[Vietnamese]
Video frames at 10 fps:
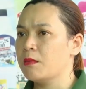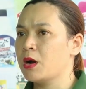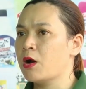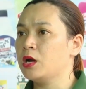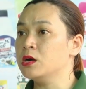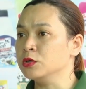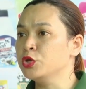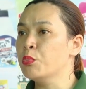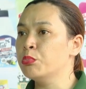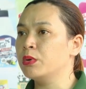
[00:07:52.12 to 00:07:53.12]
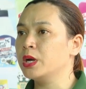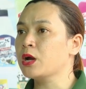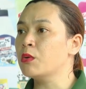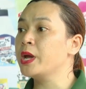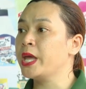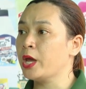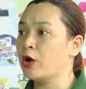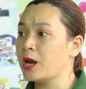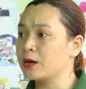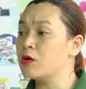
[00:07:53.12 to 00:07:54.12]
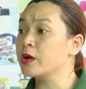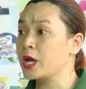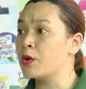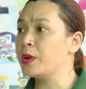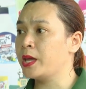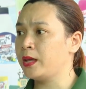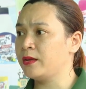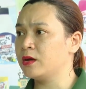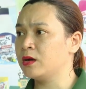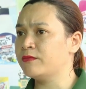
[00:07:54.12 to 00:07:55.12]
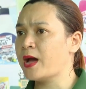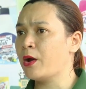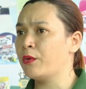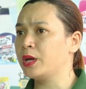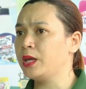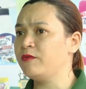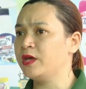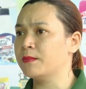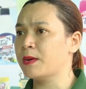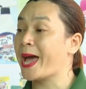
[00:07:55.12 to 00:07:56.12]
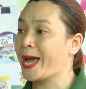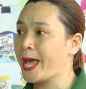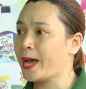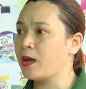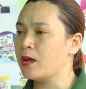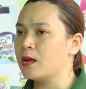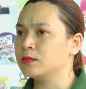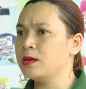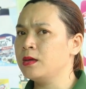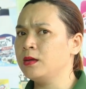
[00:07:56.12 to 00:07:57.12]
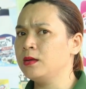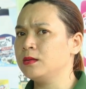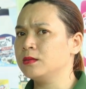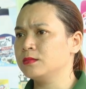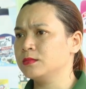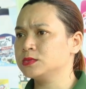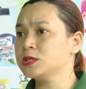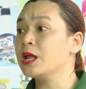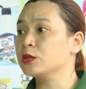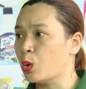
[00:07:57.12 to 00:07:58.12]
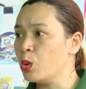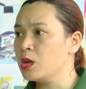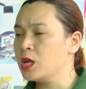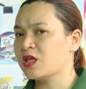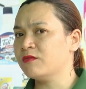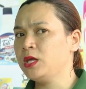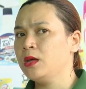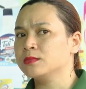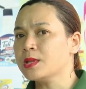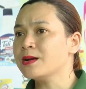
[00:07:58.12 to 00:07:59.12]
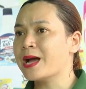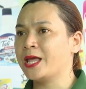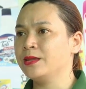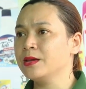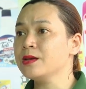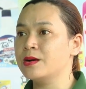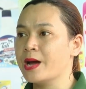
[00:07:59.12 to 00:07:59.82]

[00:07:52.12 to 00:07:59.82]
mà gọi ứng dụng cái công nghệ có cái công nghệ ở vào cái việc mà bán hàng á thì rất là tốt tại vì tất cả những cái cửa